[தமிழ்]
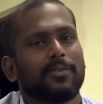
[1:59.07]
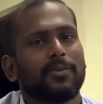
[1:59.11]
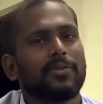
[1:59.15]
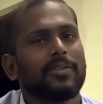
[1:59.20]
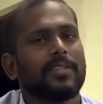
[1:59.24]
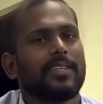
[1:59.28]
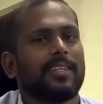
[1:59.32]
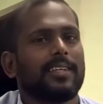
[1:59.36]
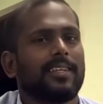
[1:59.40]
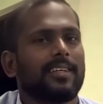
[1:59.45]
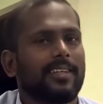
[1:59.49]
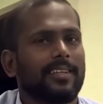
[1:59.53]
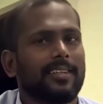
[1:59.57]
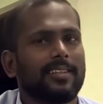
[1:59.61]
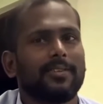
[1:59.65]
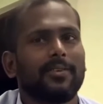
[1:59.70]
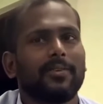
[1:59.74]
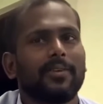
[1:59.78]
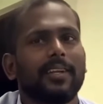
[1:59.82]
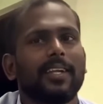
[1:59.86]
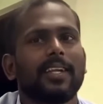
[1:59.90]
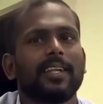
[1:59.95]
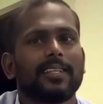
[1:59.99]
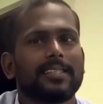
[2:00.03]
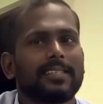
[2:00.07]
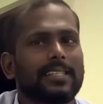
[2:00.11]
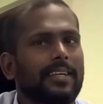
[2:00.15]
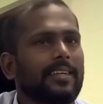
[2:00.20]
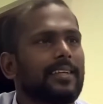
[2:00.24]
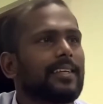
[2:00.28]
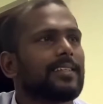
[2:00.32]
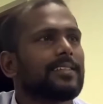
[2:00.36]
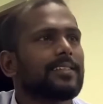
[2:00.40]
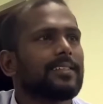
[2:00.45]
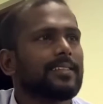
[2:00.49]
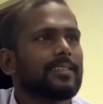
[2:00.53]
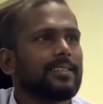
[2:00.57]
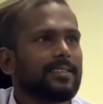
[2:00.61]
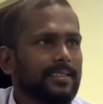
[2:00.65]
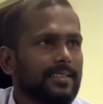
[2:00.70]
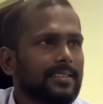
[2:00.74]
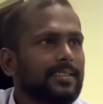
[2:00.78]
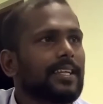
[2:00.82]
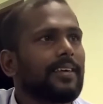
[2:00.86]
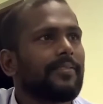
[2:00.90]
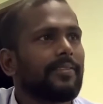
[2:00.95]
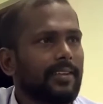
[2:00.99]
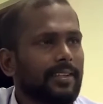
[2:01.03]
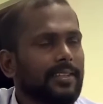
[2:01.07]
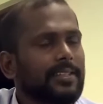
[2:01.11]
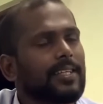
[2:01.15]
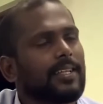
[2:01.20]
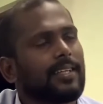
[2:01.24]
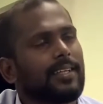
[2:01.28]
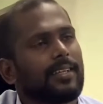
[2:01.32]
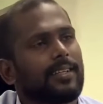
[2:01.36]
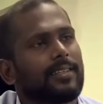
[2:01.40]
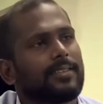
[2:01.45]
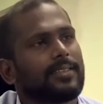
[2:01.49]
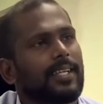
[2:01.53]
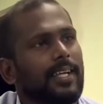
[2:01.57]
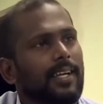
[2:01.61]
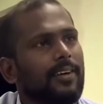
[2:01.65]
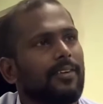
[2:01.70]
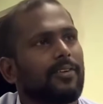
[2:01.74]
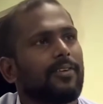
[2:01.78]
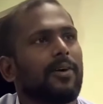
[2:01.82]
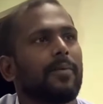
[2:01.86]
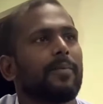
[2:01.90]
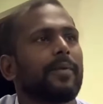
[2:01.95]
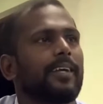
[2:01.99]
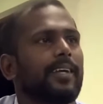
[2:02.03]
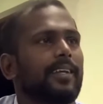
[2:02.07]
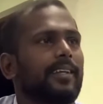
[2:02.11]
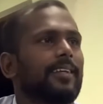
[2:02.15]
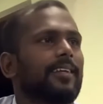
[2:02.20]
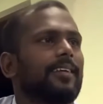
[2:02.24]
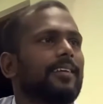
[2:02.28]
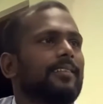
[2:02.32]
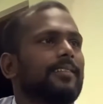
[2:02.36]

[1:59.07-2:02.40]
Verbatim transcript: தோணுது தோணுன்னு சே சேவி சே சேர்க்கணும் அப்படிங்கிற